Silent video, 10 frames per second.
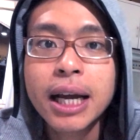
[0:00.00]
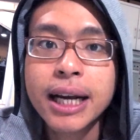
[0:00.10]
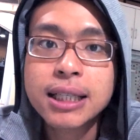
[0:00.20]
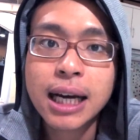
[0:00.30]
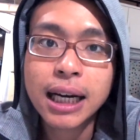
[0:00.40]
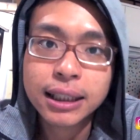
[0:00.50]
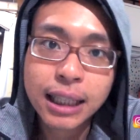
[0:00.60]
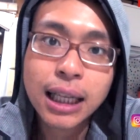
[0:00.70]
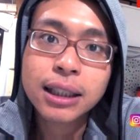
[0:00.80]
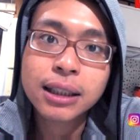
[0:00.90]
Dia
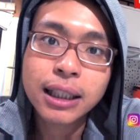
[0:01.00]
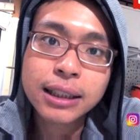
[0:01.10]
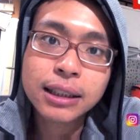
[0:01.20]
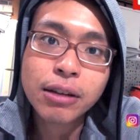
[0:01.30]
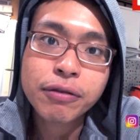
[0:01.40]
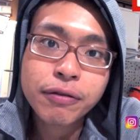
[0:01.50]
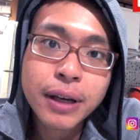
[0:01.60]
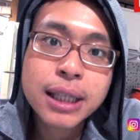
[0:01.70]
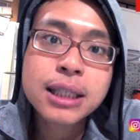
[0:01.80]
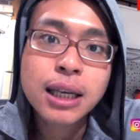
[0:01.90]
sarankan ke lensa
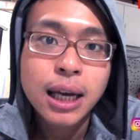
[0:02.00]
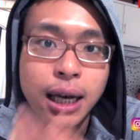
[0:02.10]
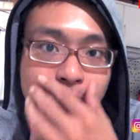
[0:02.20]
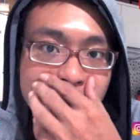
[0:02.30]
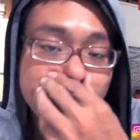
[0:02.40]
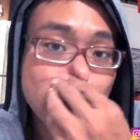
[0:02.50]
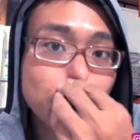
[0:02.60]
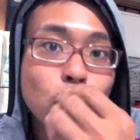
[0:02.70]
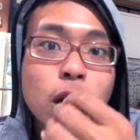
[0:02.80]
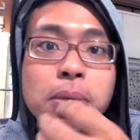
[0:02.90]
fix
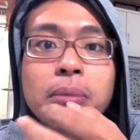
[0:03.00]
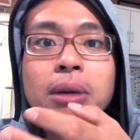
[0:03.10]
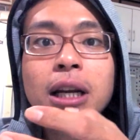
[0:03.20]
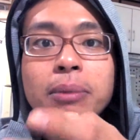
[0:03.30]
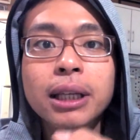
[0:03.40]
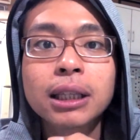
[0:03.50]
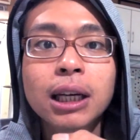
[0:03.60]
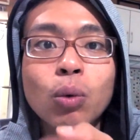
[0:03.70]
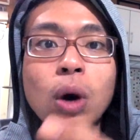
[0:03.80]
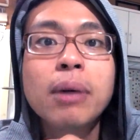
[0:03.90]
35 mm 1.8.
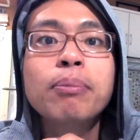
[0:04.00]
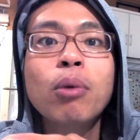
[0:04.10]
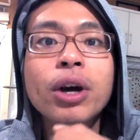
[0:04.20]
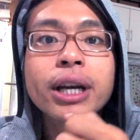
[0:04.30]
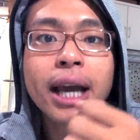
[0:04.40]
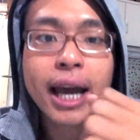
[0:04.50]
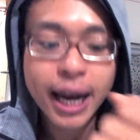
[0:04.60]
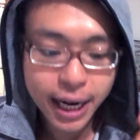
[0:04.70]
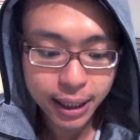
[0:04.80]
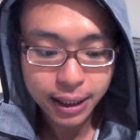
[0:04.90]

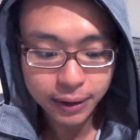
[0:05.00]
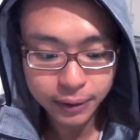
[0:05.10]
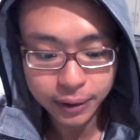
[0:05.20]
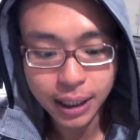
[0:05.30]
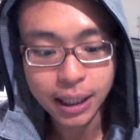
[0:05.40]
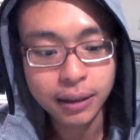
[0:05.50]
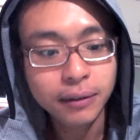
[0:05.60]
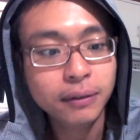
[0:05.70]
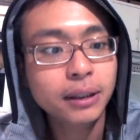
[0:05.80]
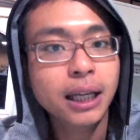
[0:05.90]
Nah,
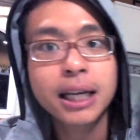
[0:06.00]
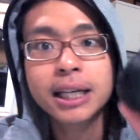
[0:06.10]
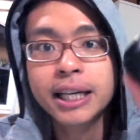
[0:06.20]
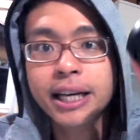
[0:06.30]
ini